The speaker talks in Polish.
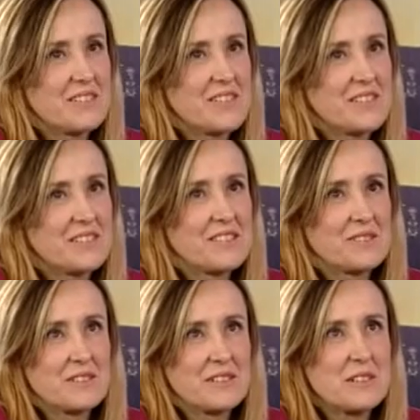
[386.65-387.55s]
Więc y,
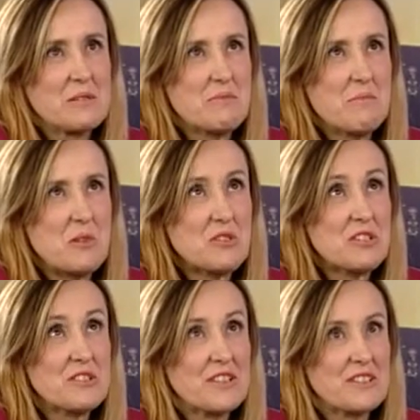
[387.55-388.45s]

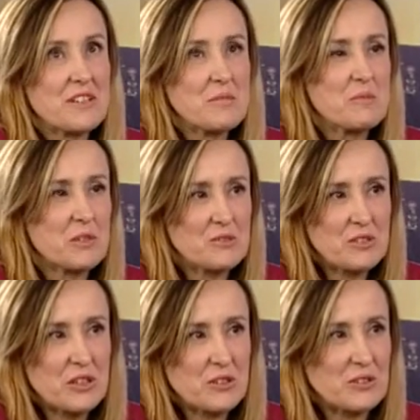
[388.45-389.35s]
może zaczęłabym od
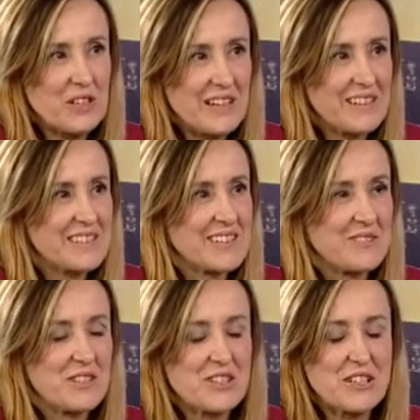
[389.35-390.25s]
wroga
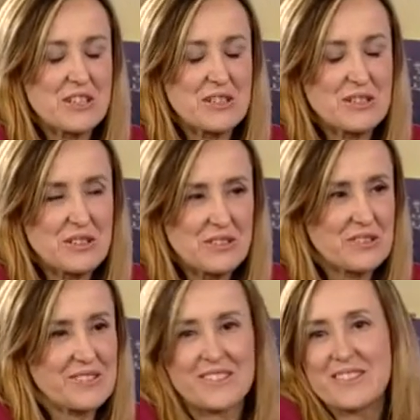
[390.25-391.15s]
największego, to
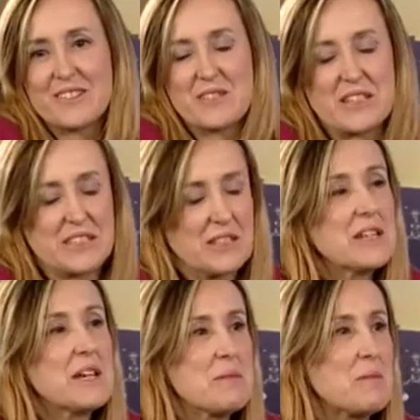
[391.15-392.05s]
zdecydowanie
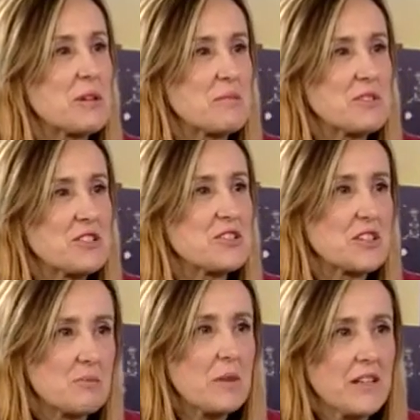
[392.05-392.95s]
mogę powiedzieć,
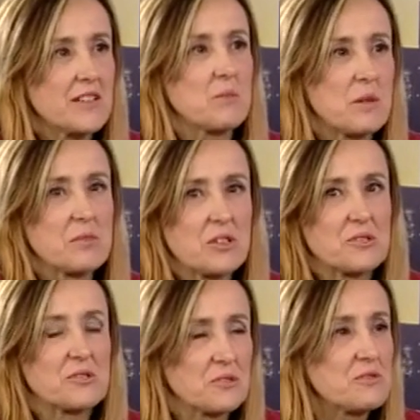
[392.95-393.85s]
że palenie
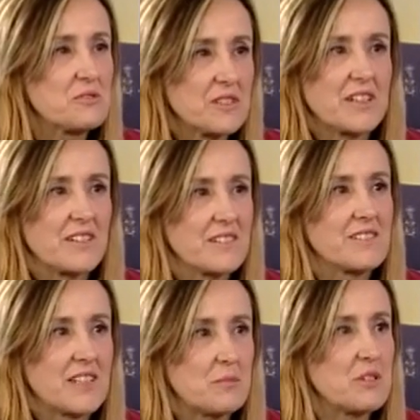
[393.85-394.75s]
papierosów na,
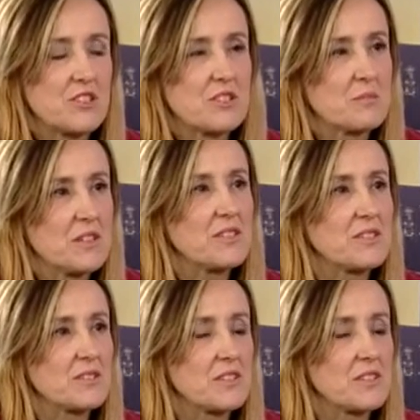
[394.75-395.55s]
na pierwszym miejscu.